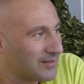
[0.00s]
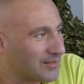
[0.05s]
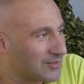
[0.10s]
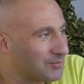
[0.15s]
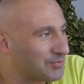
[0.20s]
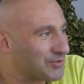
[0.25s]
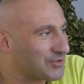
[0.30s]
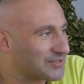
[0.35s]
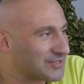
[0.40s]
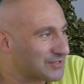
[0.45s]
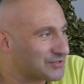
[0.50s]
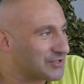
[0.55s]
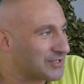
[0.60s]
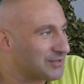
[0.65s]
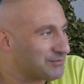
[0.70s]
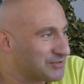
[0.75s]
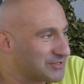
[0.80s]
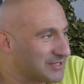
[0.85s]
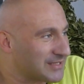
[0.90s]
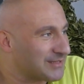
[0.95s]
Ja dopiero
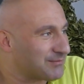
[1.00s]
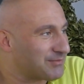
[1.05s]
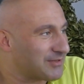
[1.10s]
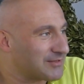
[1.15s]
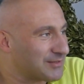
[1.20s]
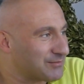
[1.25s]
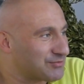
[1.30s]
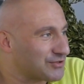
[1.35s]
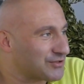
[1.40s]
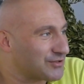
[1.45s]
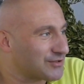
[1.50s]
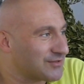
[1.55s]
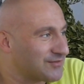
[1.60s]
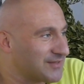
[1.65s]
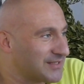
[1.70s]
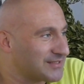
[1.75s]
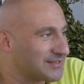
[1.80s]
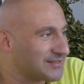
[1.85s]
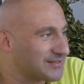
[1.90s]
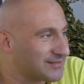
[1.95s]
zacząłem być tak naprawdę
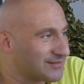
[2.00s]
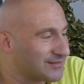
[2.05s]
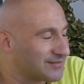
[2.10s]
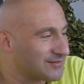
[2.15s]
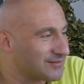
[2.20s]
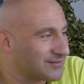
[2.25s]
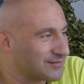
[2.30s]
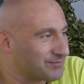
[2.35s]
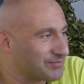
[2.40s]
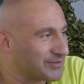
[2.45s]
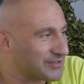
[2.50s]
przygotowany do